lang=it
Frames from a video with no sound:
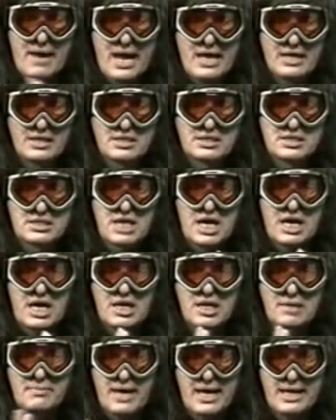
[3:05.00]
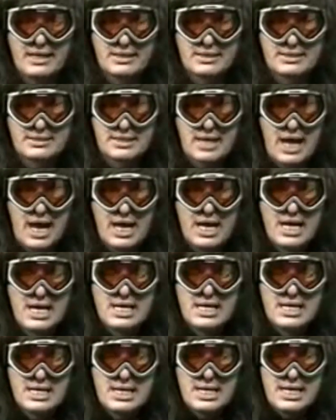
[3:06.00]
pensa che ripensa
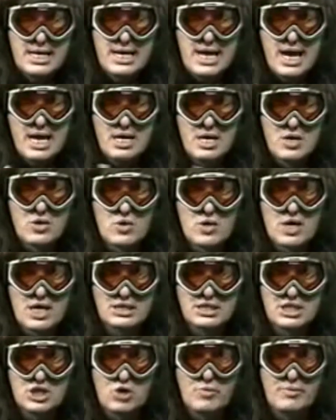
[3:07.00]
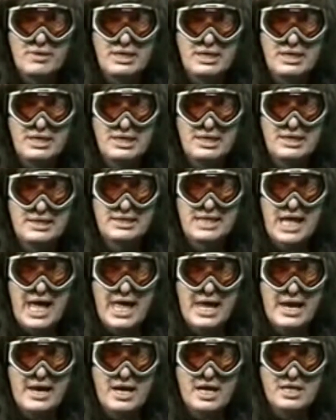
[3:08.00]
e allora, siccome in
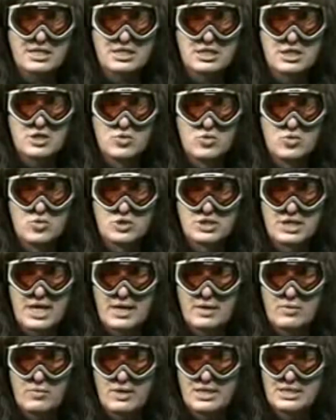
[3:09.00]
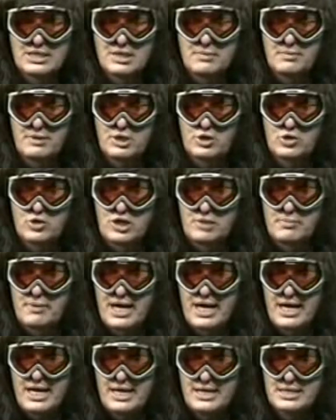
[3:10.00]
Inghilterra si usa in questi piccoli
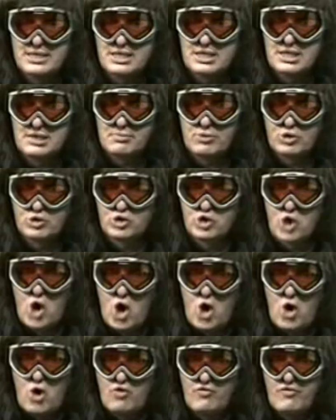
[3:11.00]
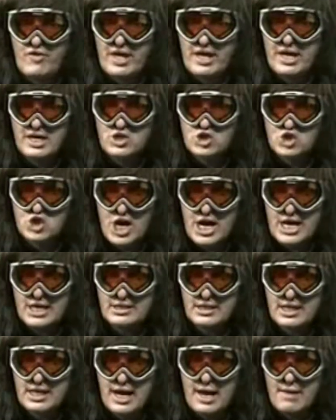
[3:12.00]
paesi tipo Dover,
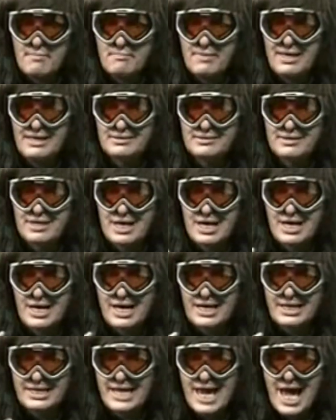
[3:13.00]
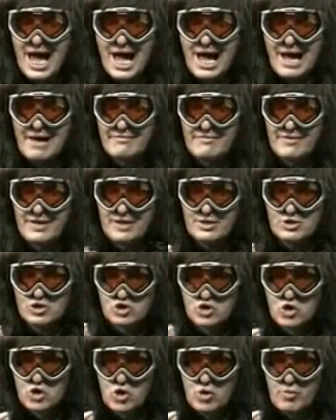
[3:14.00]
eccetera, mettere la chiave
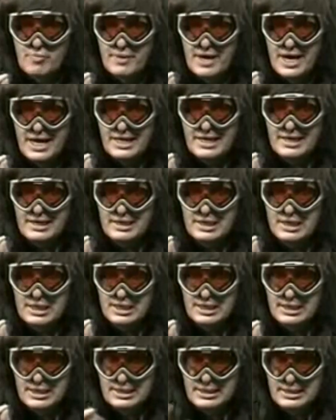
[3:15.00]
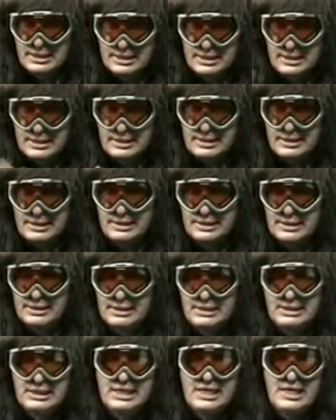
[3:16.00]
sopra il,
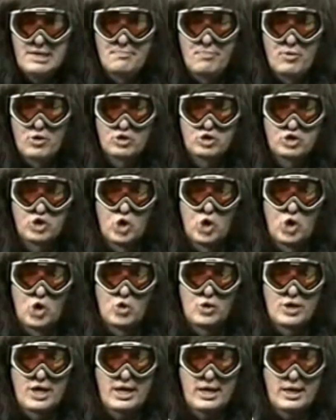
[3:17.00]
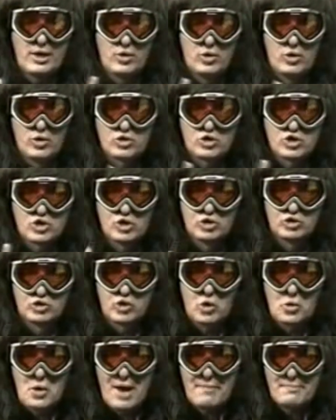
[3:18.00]
eh, il portone o
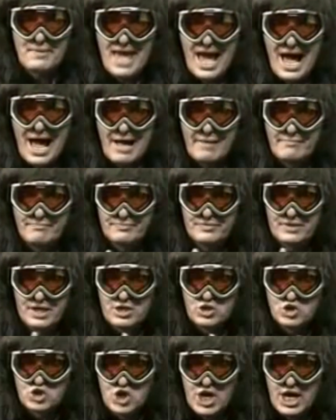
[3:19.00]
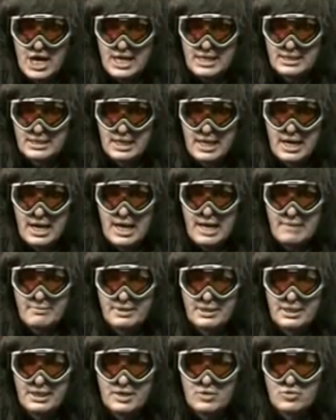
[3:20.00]
sotto una pianta, eccetera,
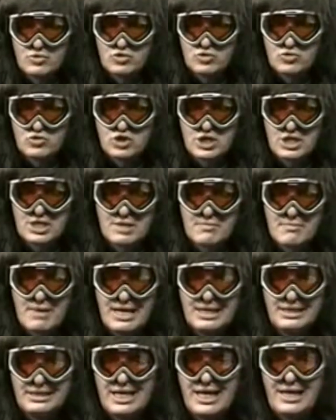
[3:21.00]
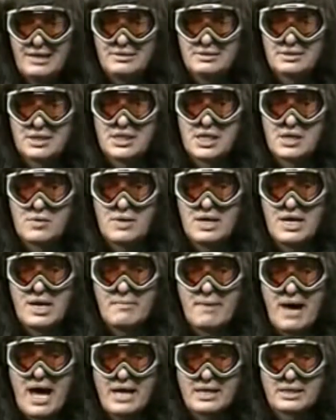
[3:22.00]
perché non succede mai niente da
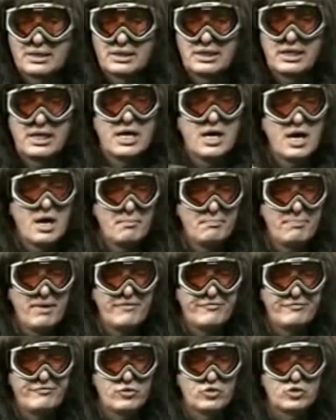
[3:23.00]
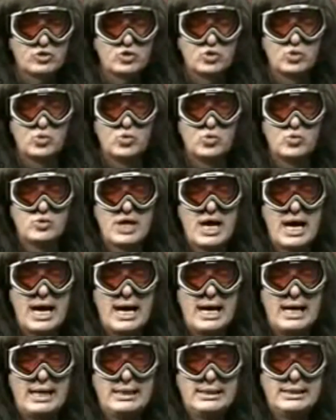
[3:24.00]
quelle parti, per
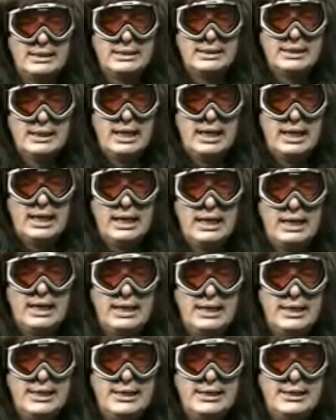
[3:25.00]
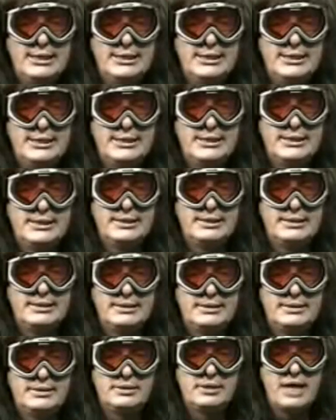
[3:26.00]
fortuna,
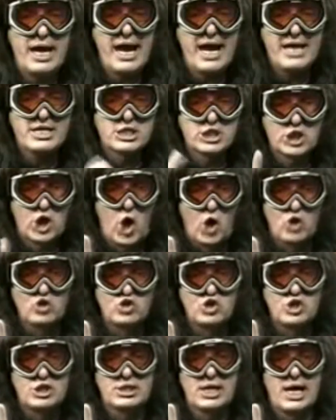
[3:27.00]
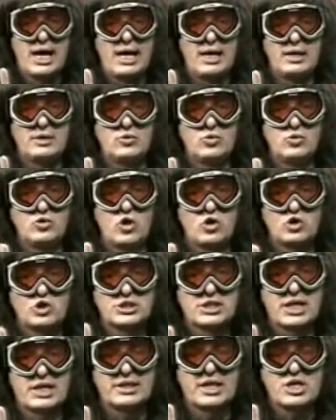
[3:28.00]
eh, escogita uno
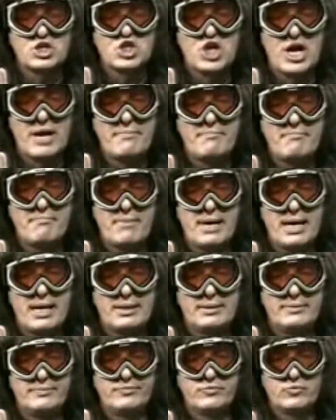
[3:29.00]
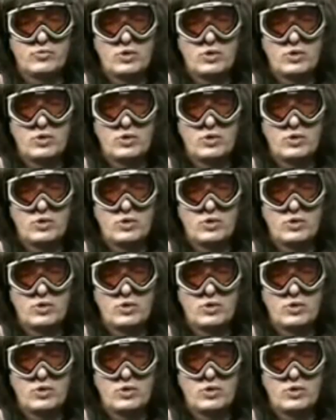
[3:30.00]
stratagemma.